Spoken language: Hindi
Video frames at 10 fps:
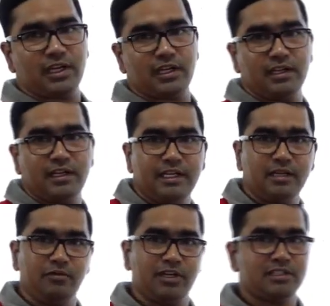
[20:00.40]
क्या करना है
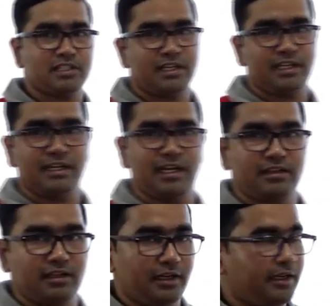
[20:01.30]
एक वर्ग संख्या
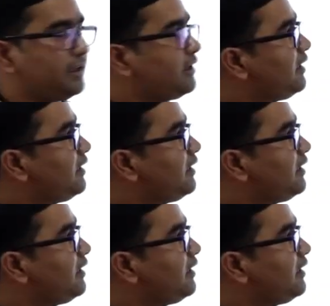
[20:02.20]
ज्ञात करनी है